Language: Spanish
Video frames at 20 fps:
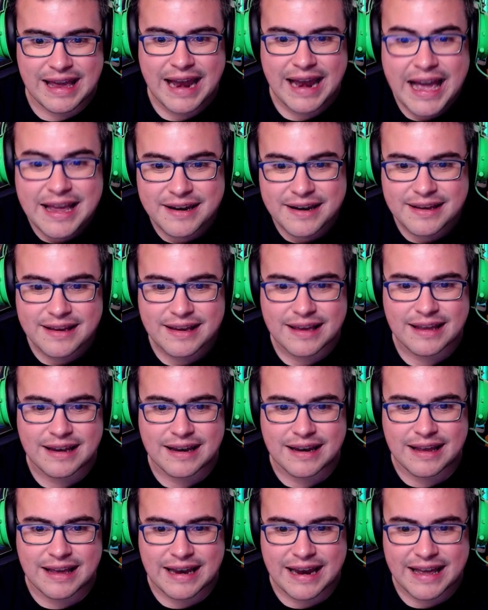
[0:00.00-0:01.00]
aire,
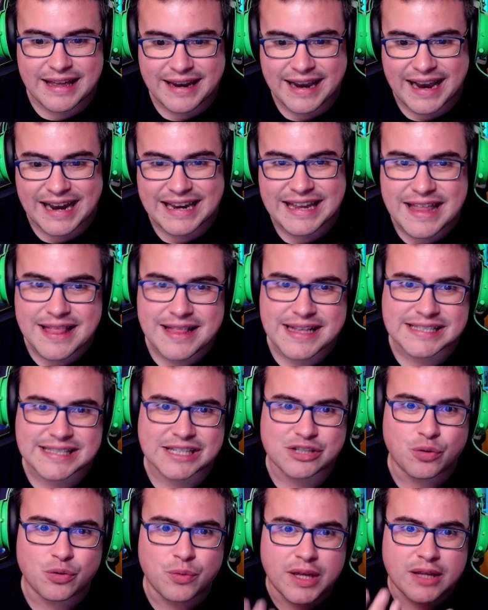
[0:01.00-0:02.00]
el, aire caliente está
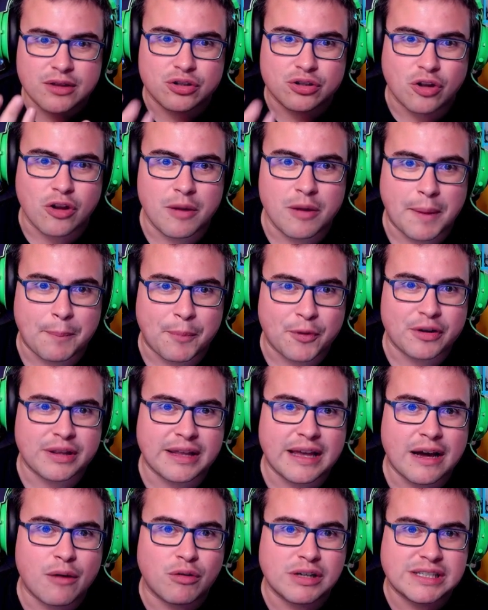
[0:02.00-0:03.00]
subiendo, todo el vapor de
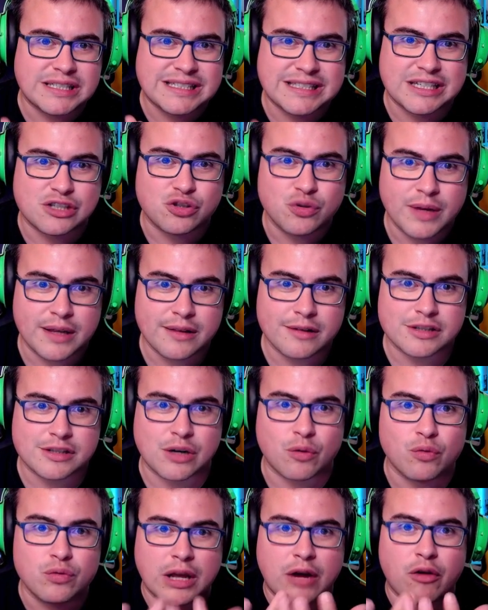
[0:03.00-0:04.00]
agua se está subiendo, se
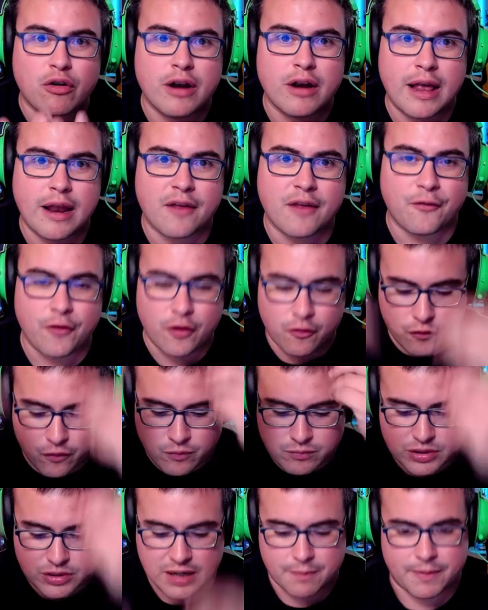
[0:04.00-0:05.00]
junta con el aire frío,
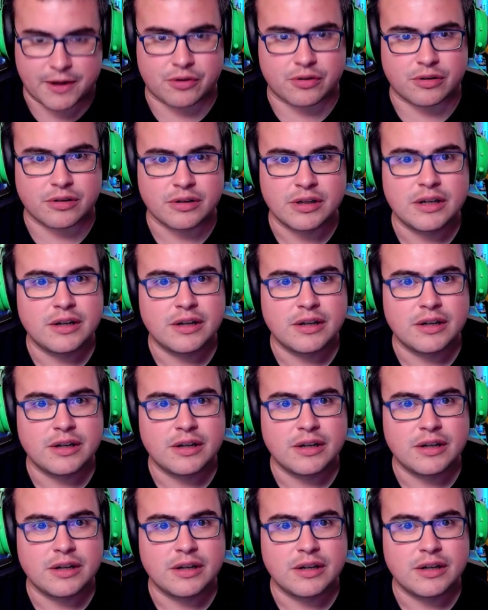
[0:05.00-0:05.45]
chaparrón.